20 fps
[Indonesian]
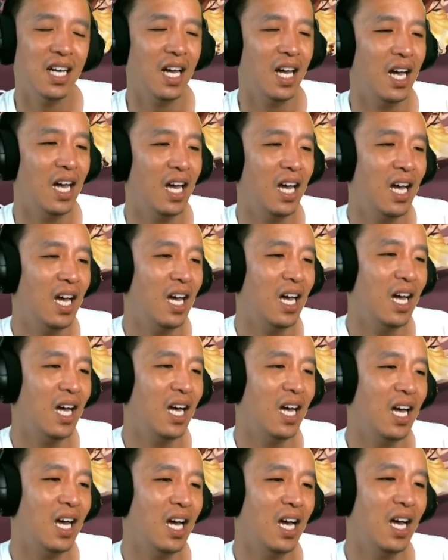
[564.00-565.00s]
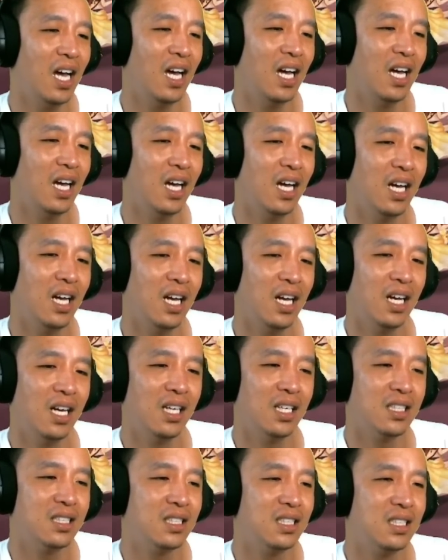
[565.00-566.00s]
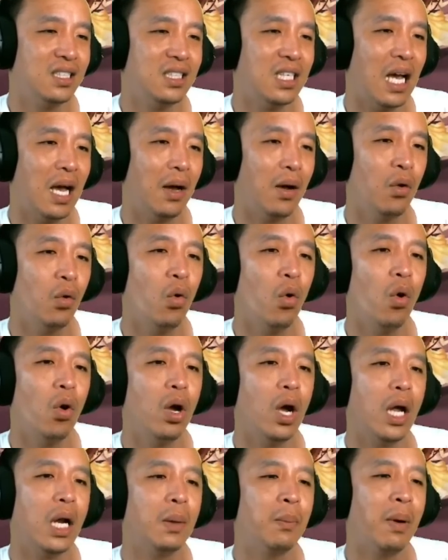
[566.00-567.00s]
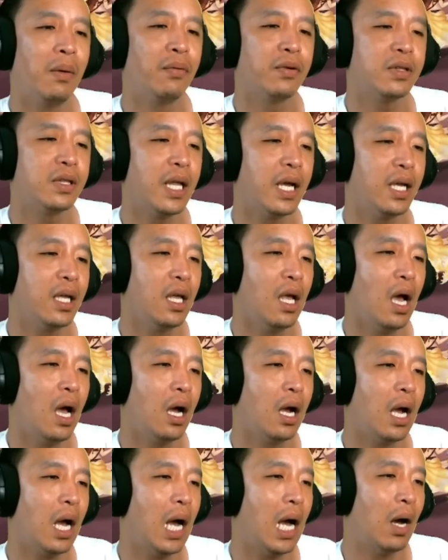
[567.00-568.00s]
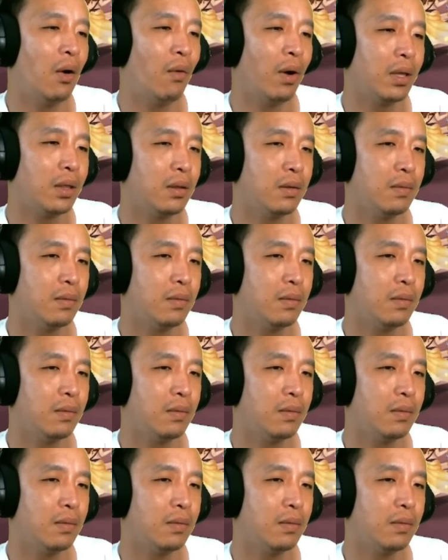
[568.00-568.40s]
Ah, uh, oh nggak ada buff attack ya, gawat.